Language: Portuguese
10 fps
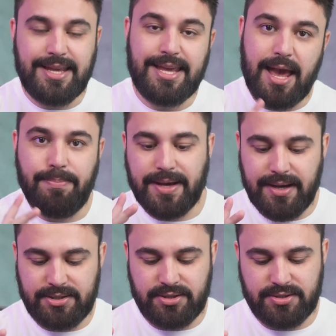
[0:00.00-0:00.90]

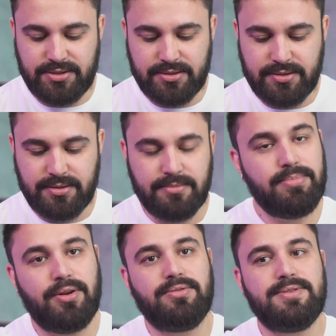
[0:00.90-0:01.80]
CapCut.
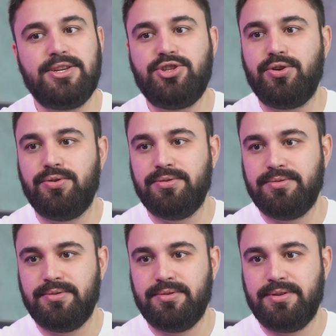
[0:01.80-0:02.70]
Pronto, você tirou,
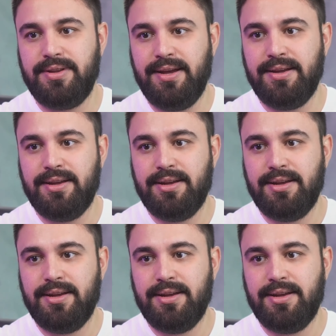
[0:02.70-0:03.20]
né?